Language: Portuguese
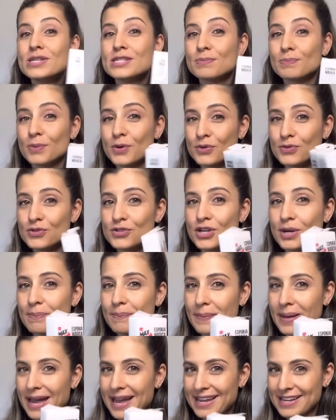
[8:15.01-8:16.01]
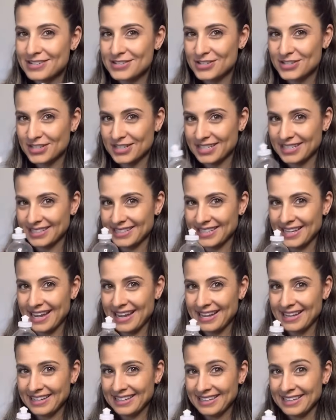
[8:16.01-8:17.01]
esponja mágica,
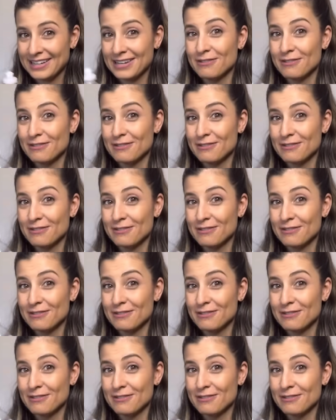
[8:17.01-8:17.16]
tá?